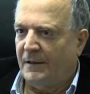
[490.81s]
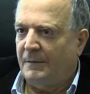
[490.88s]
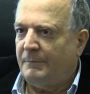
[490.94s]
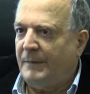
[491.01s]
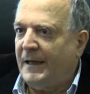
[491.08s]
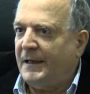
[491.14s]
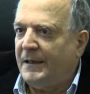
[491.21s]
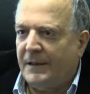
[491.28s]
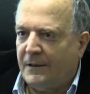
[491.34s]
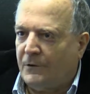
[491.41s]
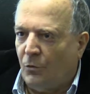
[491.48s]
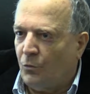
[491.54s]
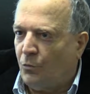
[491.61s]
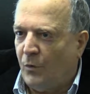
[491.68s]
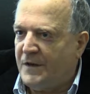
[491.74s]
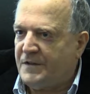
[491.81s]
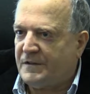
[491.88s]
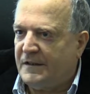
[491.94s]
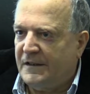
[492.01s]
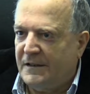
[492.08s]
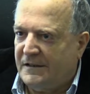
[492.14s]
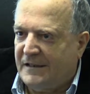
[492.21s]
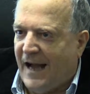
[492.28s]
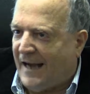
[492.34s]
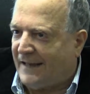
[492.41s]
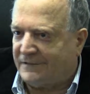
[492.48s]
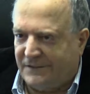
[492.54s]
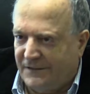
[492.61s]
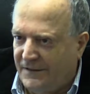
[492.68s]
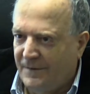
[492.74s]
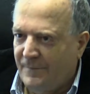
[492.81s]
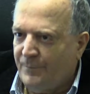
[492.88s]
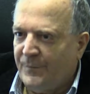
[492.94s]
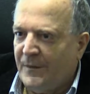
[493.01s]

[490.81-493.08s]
beh, eh, con questi dati